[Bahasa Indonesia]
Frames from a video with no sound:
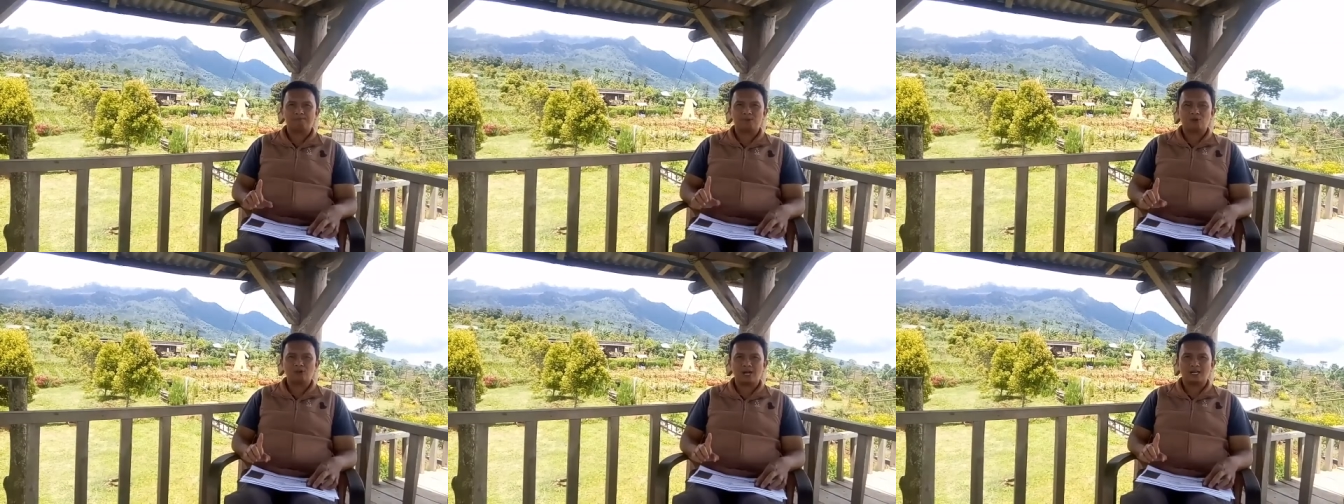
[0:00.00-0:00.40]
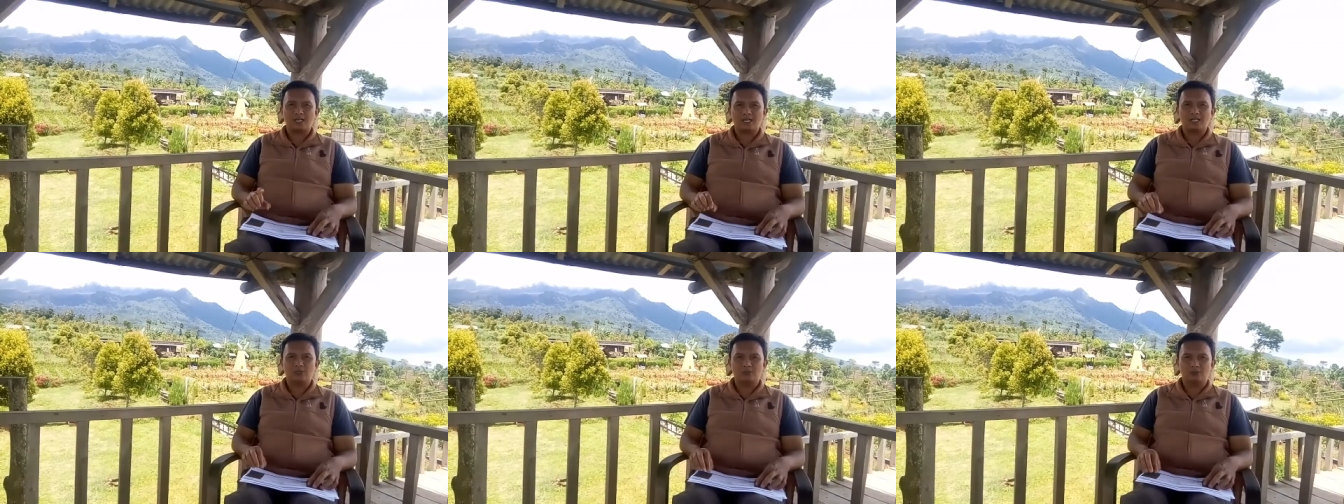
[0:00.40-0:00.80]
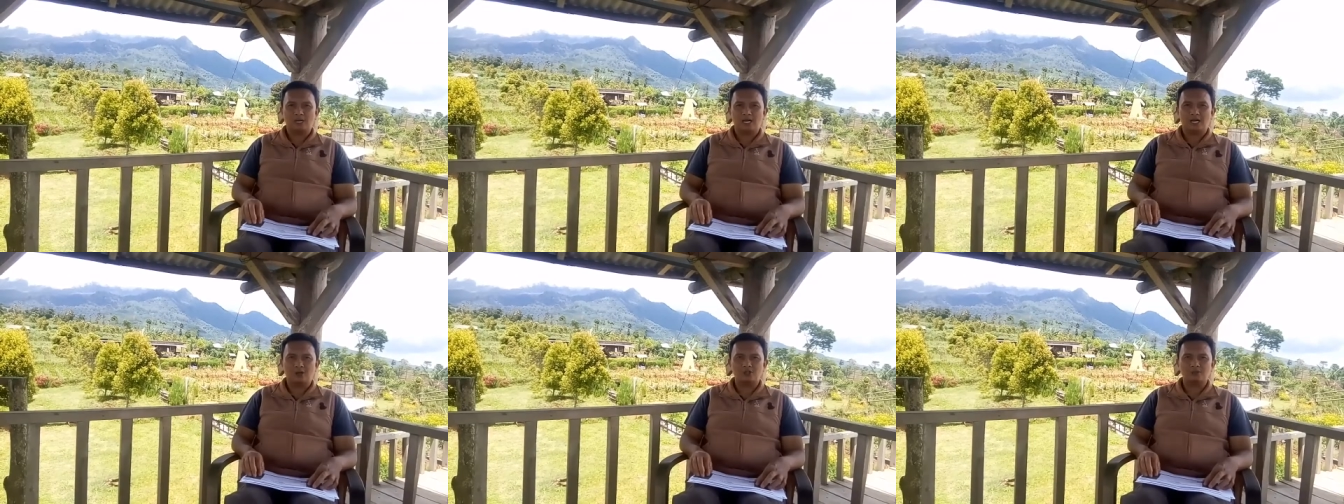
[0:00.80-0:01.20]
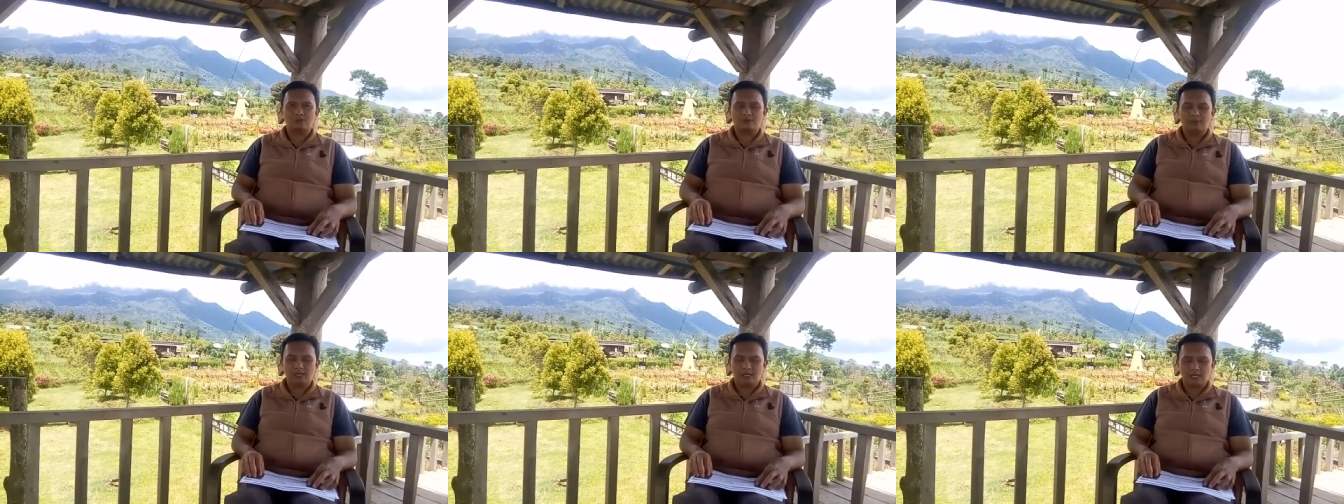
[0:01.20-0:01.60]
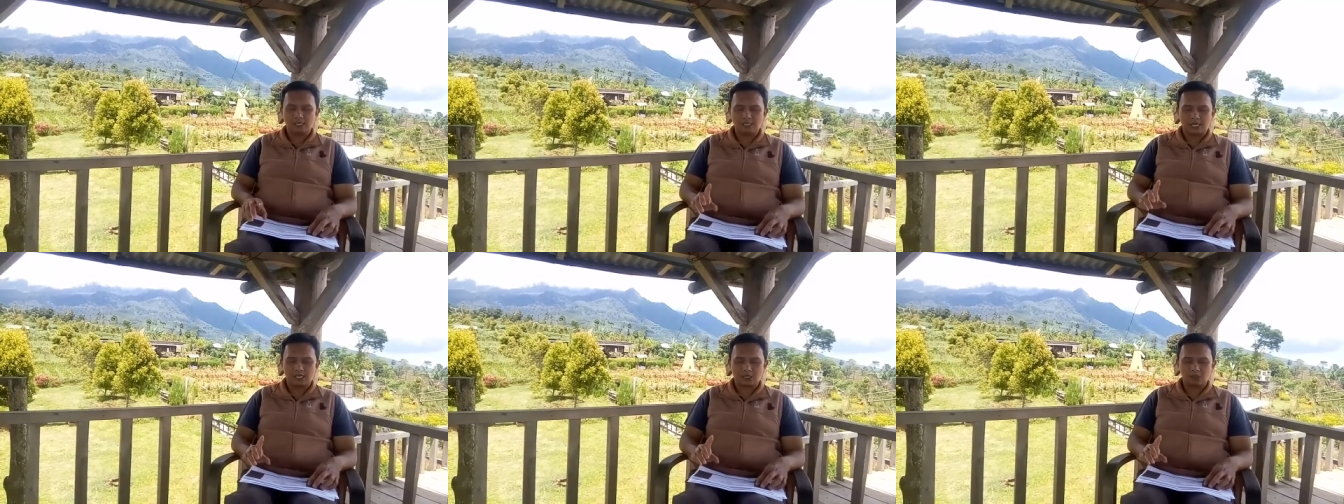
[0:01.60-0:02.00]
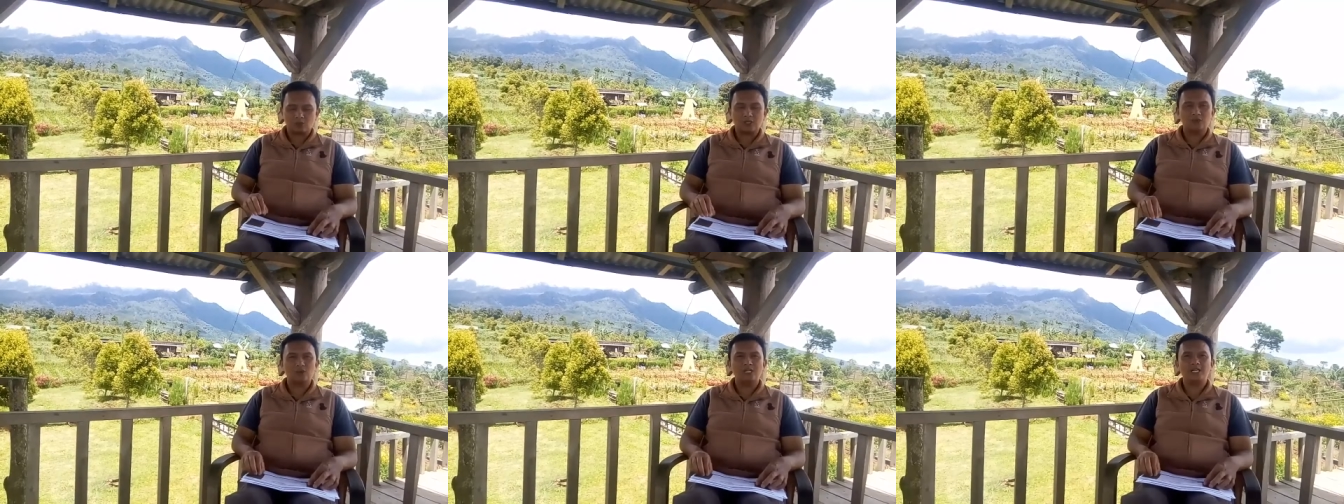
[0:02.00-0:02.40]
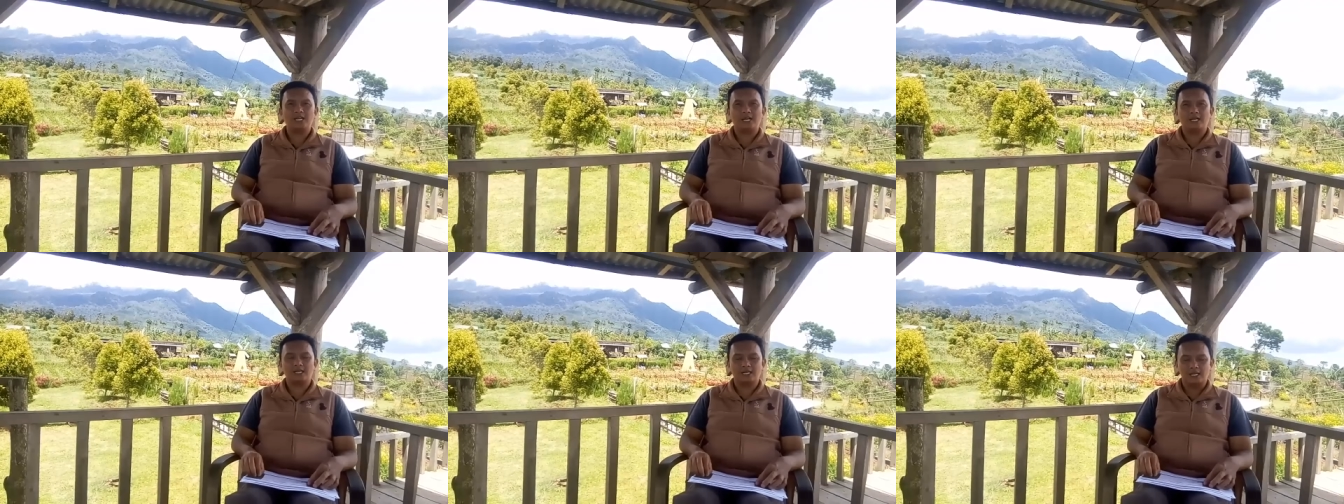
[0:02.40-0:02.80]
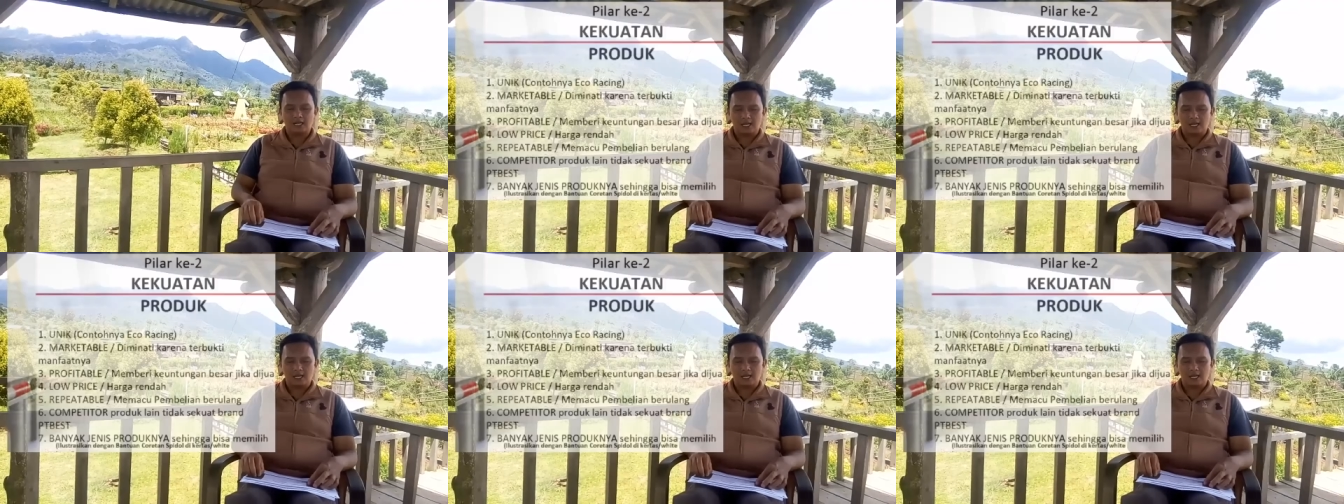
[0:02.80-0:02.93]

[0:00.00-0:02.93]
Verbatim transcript: produk itu harus memiliki satu keunikan.